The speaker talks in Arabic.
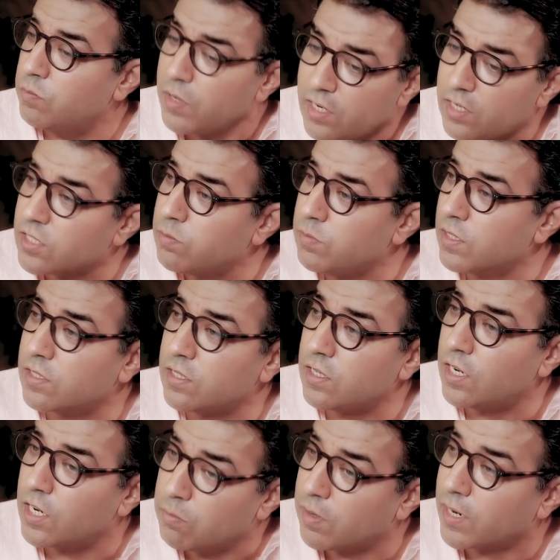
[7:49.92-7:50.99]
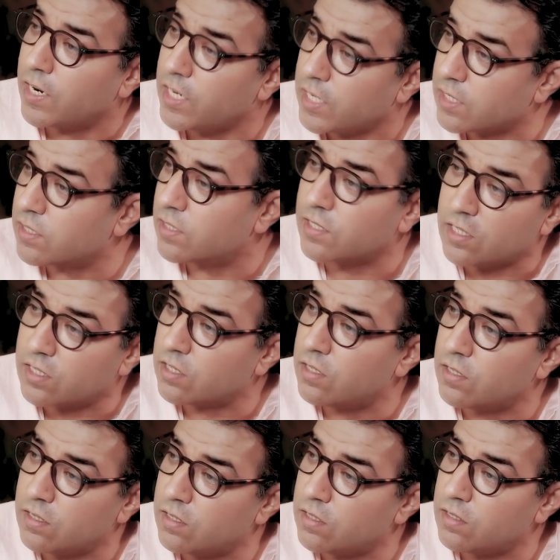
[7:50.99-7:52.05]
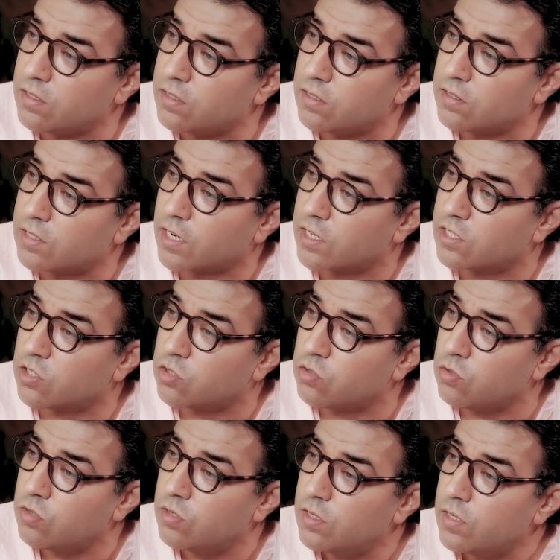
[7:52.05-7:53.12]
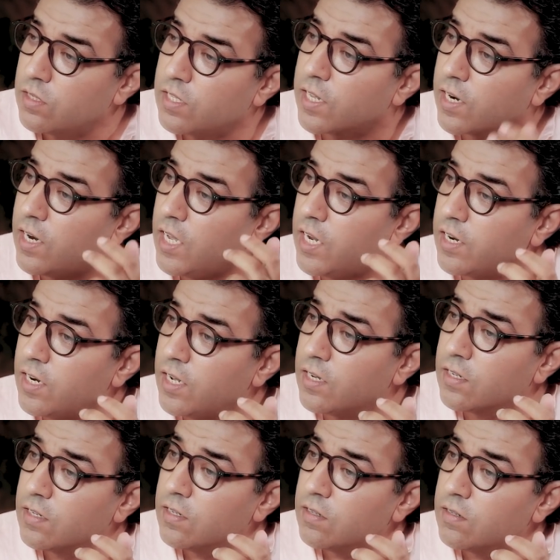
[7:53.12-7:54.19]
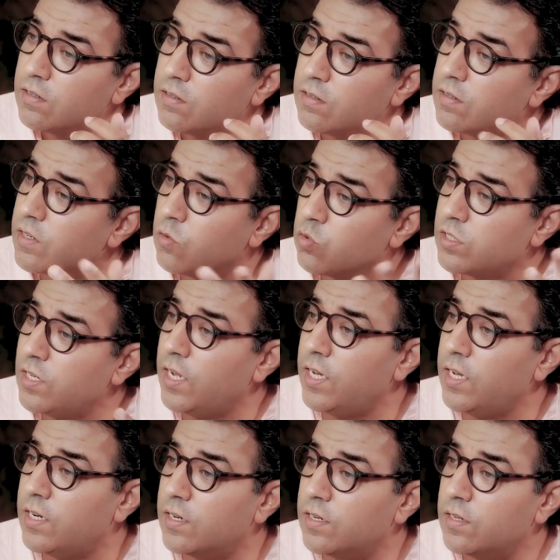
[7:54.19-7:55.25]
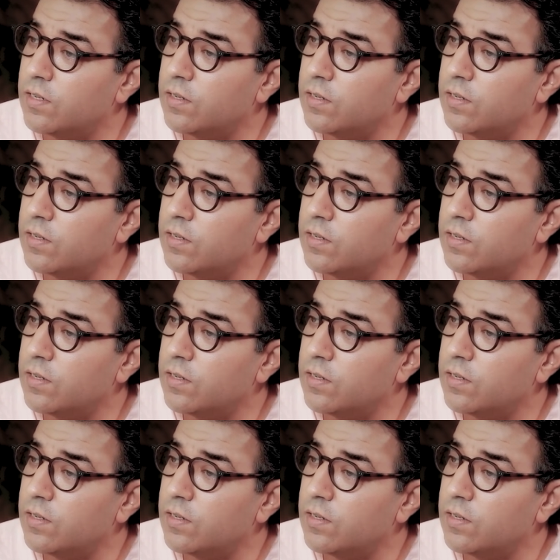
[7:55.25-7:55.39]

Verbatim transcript: ملي سمعتي المراه اللي كسكسات آه، ذاك الكسكسو ديال إيه. الحنه نوطي الحيحه